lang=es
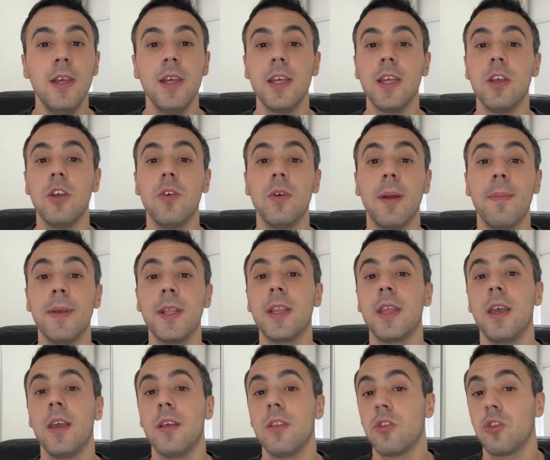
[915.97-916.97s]
y
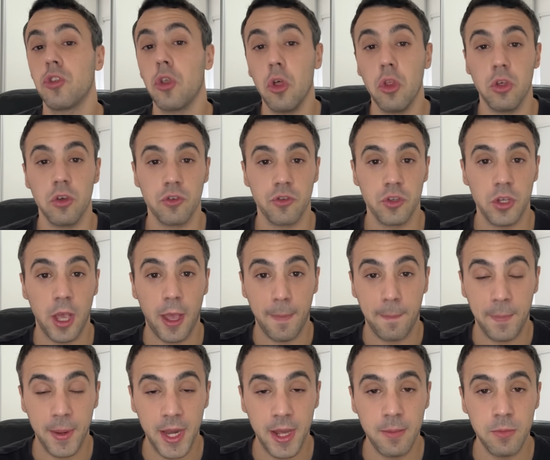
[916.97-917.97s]
obviamente todos
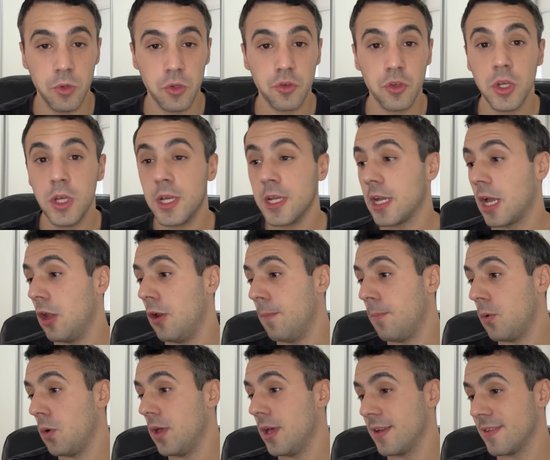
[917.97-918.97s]
esperamos que lo
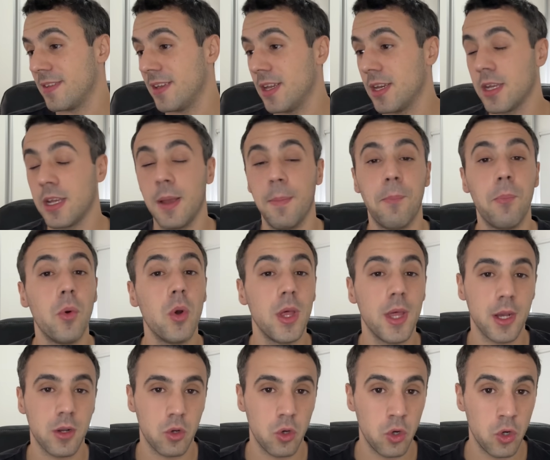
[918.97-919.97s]
pueda hacer, que
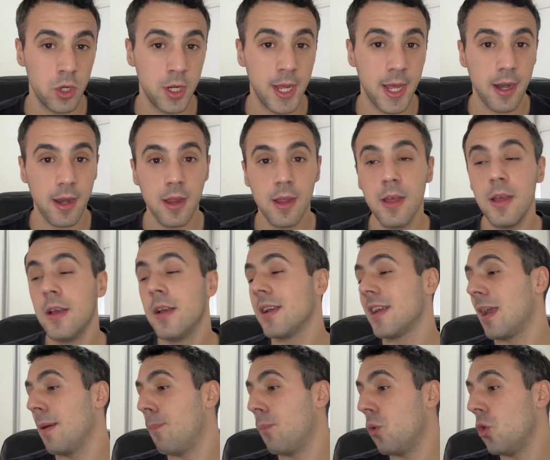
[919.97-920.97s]
pueda coronar,
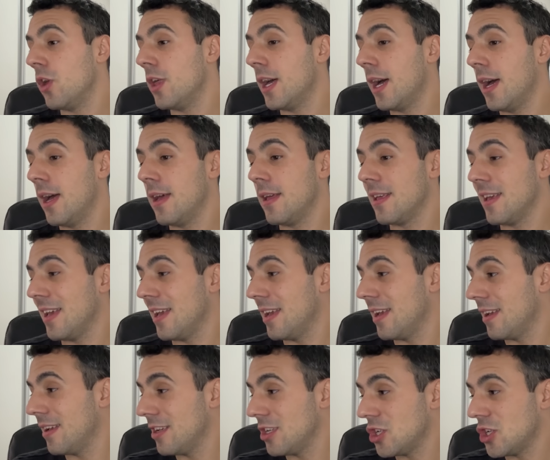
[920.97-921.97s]
que pueda
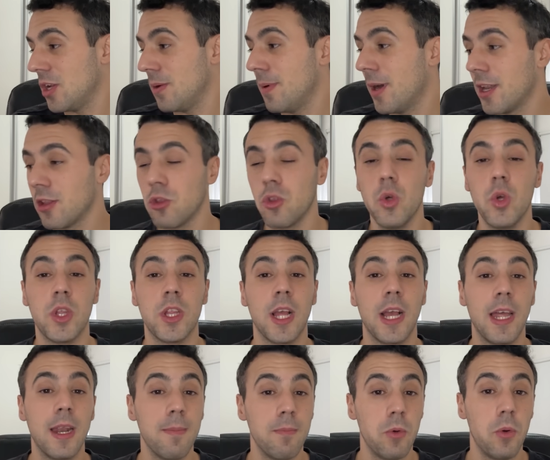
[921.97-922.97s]
eh, llevar todo este
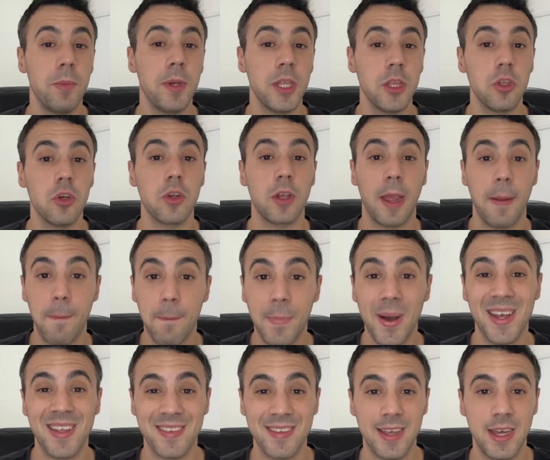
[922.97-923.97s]
gran momento que
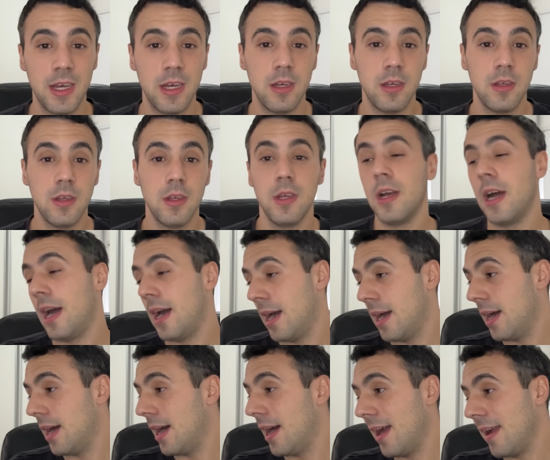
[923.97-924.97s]
pasa
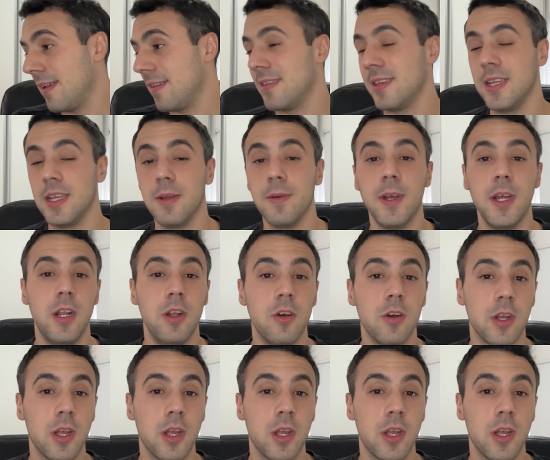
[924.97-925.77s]
a, ese nivel, ¿no?